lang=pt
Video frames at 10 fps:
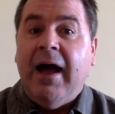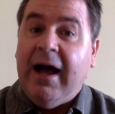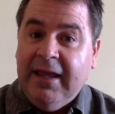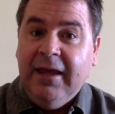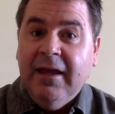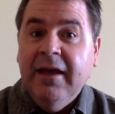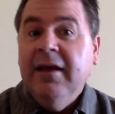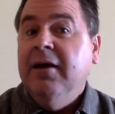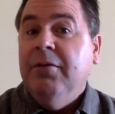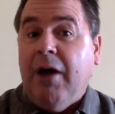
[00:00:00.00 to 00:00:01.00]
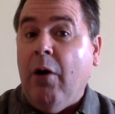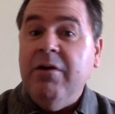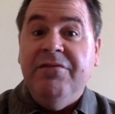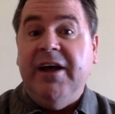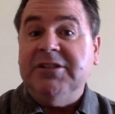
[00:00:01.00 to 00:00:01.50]
Aí,
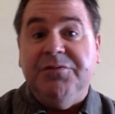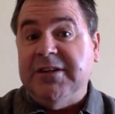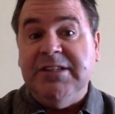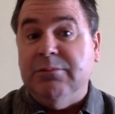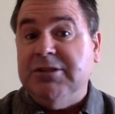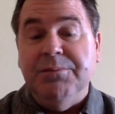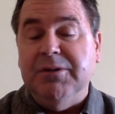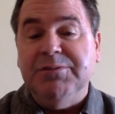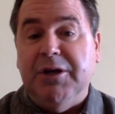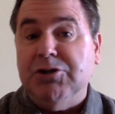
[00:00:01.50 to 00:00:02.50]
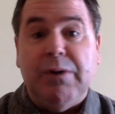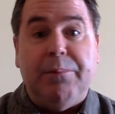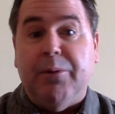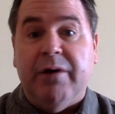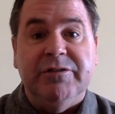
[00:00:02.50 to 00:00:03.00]
ao invés de fazermos simplesmente
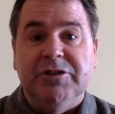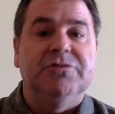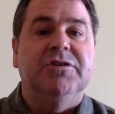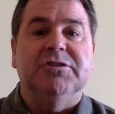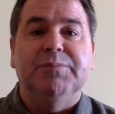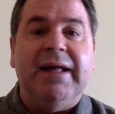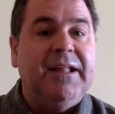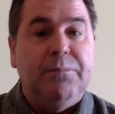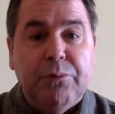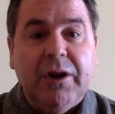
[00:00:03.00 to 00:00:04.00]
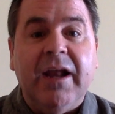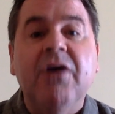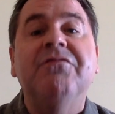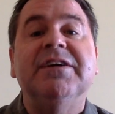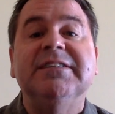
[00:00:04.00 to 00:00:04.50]
uma prova de 200 metros, por que
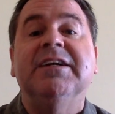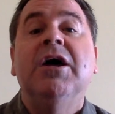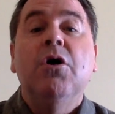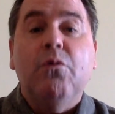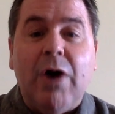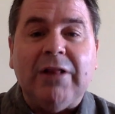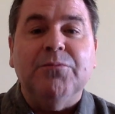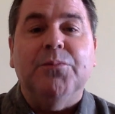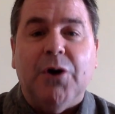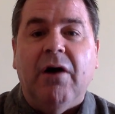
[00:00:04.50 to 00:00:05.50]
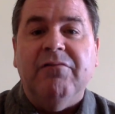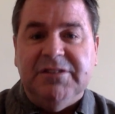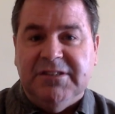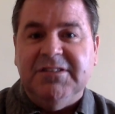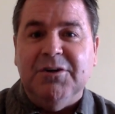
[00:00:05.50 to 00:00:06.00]
não fazer quatro
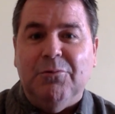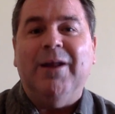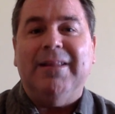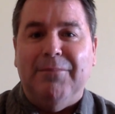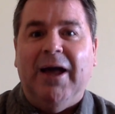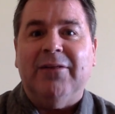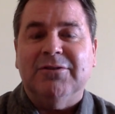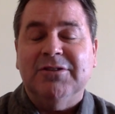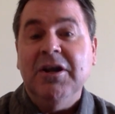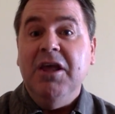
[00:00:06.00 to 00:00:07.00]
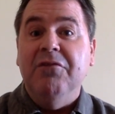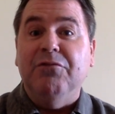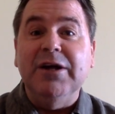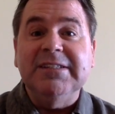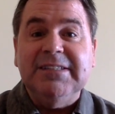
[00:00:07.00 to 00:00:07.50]
provas de 50 metros? E
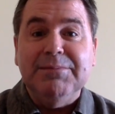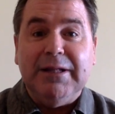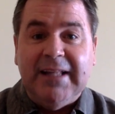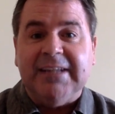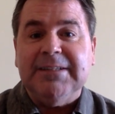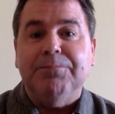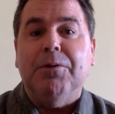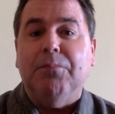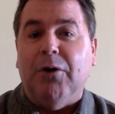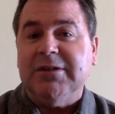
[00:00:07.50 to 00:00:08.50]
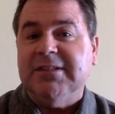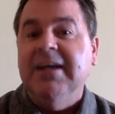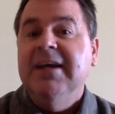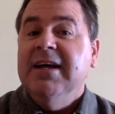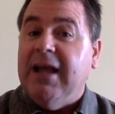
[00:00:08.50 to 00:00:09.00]
foi em cima dessa
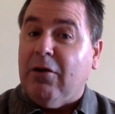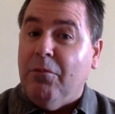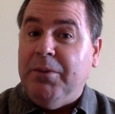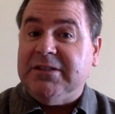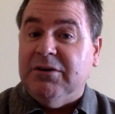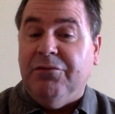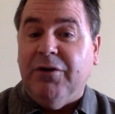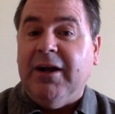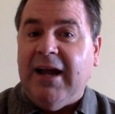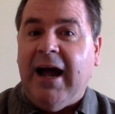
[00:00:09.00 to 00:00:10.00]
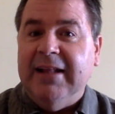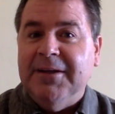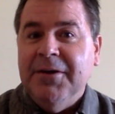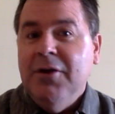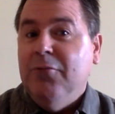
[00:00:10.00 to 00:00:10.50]
proposta que a competição foi criada.
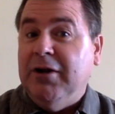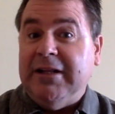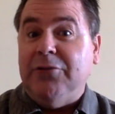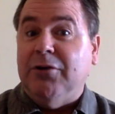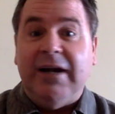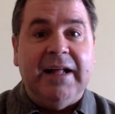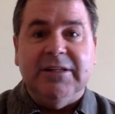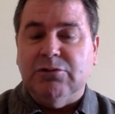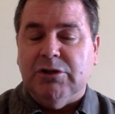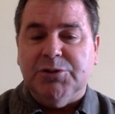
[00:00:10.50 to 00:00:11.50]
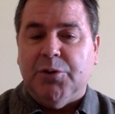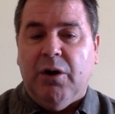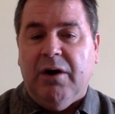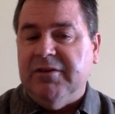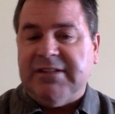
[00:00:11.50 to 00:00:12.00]
O nadador nada as suas
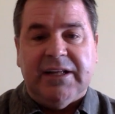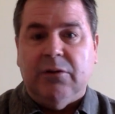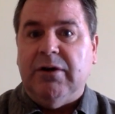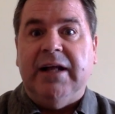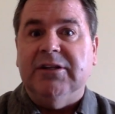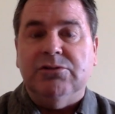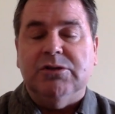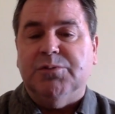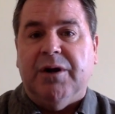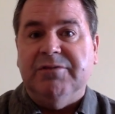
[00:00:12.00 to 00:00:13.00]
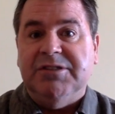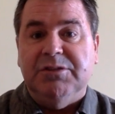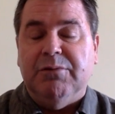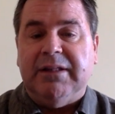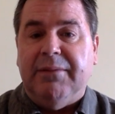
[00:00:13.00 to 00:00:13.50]
provas, cada um nada as suas provas de
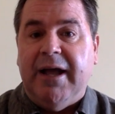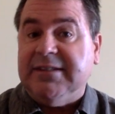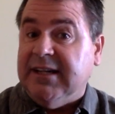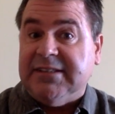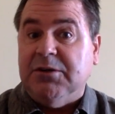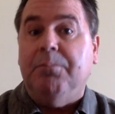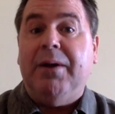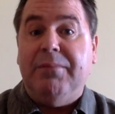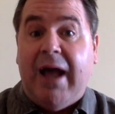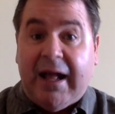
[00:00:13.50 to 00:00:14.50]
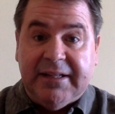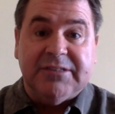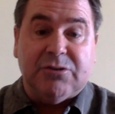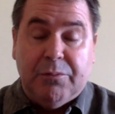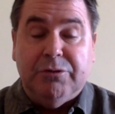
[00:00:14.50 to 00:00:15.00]
50 metros, elas são
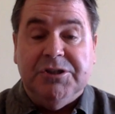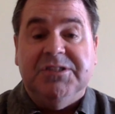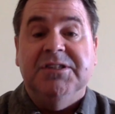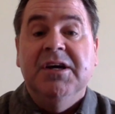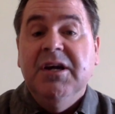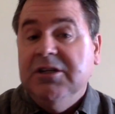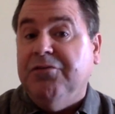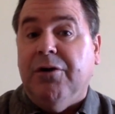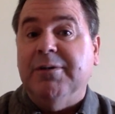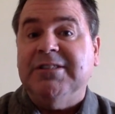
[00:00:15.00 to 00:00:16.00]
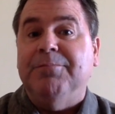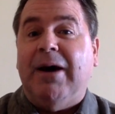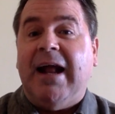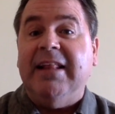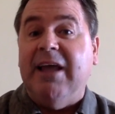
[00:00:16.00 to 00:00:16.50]
premiadas, como eu disse, de forma
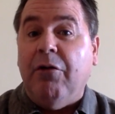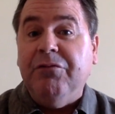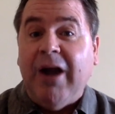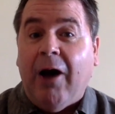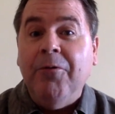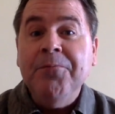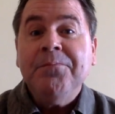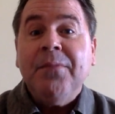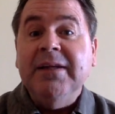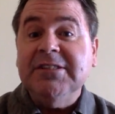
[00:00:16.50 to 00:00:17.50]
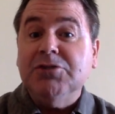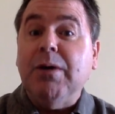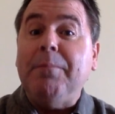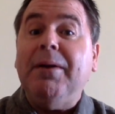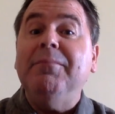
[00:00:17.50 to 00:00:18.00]
separada, e ao final existe
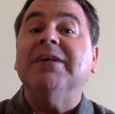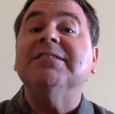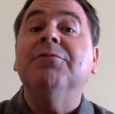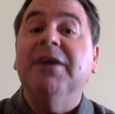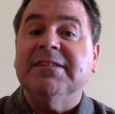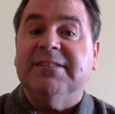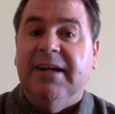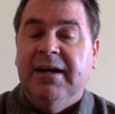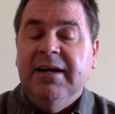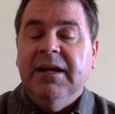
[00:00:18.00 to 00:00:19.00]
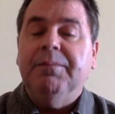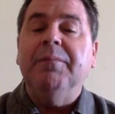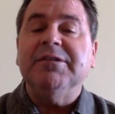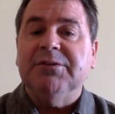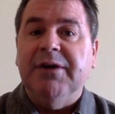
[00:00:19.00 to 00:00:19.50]
uma premiação extra. Que
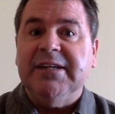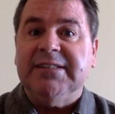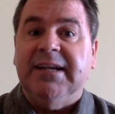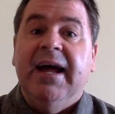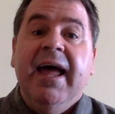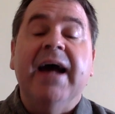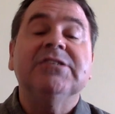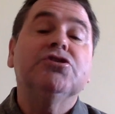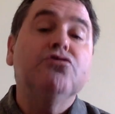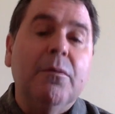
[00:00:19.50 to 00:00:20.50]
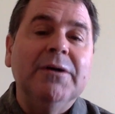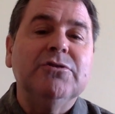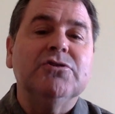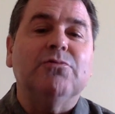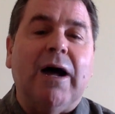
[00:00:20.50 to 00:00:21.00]
premiação extra é a soma
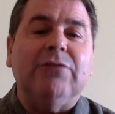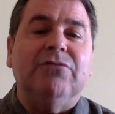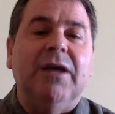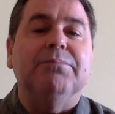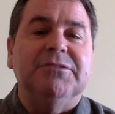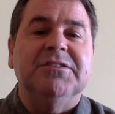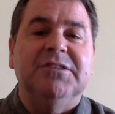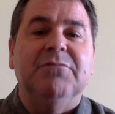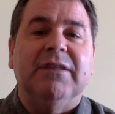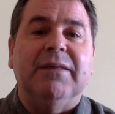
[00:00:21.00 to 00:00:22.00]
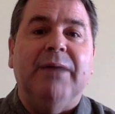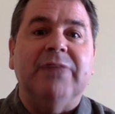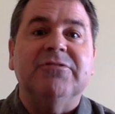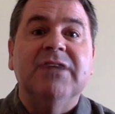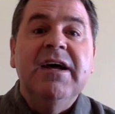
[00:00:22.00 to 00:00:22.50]
dos quatro tempos de 50
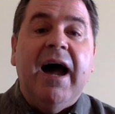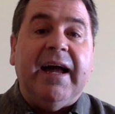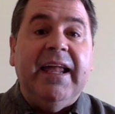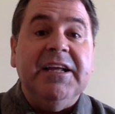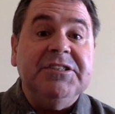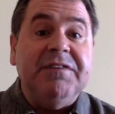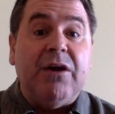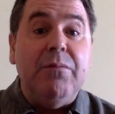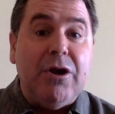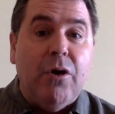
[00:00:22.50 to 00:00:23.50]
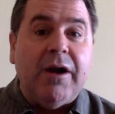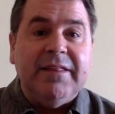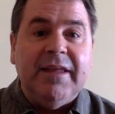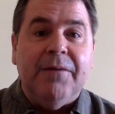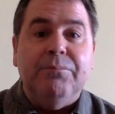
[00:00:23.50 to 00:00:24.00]
metros. Aquele que tiver o
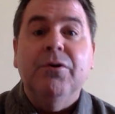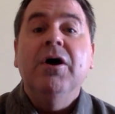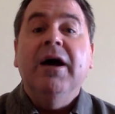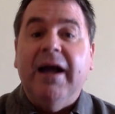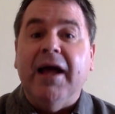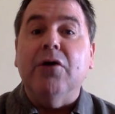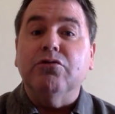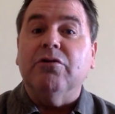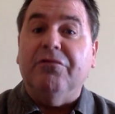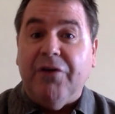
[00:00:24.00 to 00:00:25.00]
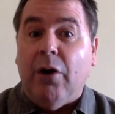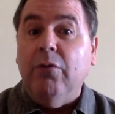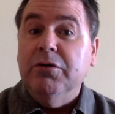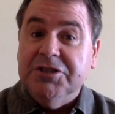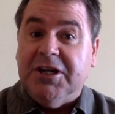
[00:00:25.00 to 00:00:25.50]
menor tempo ganha o
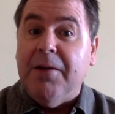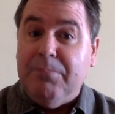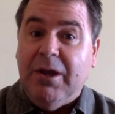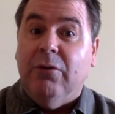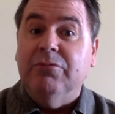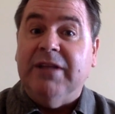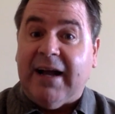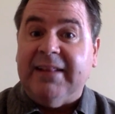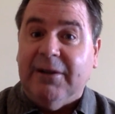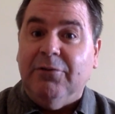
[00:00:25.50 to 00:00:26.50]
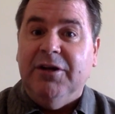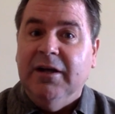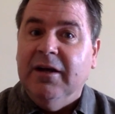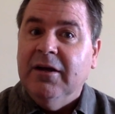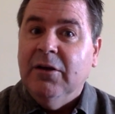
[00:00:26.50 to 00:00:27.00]
troféu de campeão da
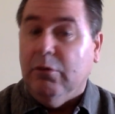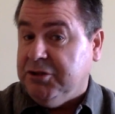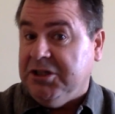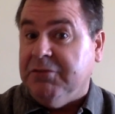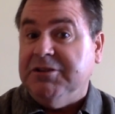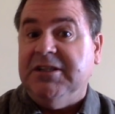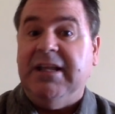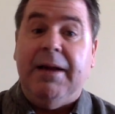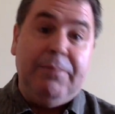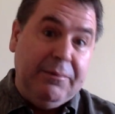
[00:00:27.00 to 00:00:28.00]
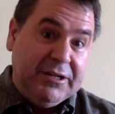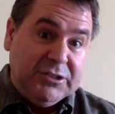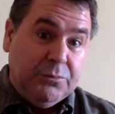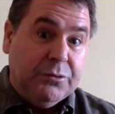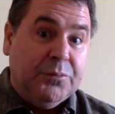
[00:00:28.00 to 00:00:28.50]
categoria. Ou seja, você tem a
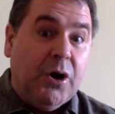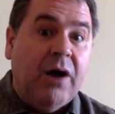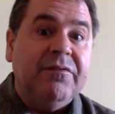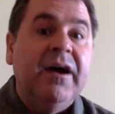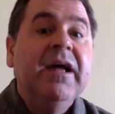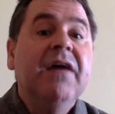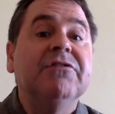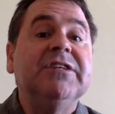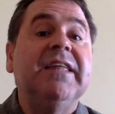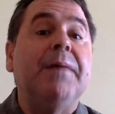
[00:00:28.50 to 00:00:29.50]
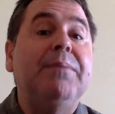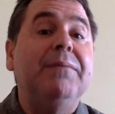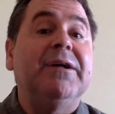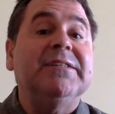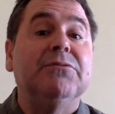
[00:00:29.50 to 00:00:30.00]
premiação por prova e você tem a
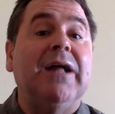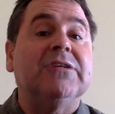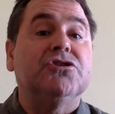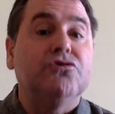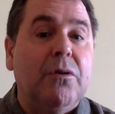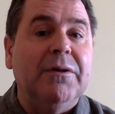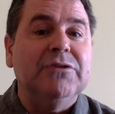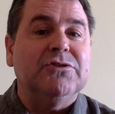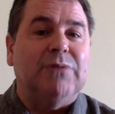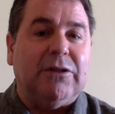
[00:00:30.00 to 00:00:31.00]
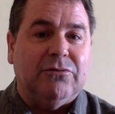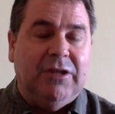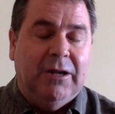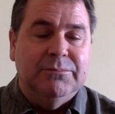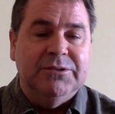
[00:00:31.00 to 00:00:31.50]
premiação na soma dos quatro
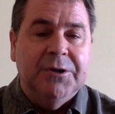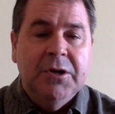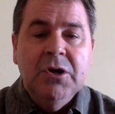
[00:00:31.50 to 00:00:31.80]
tempos.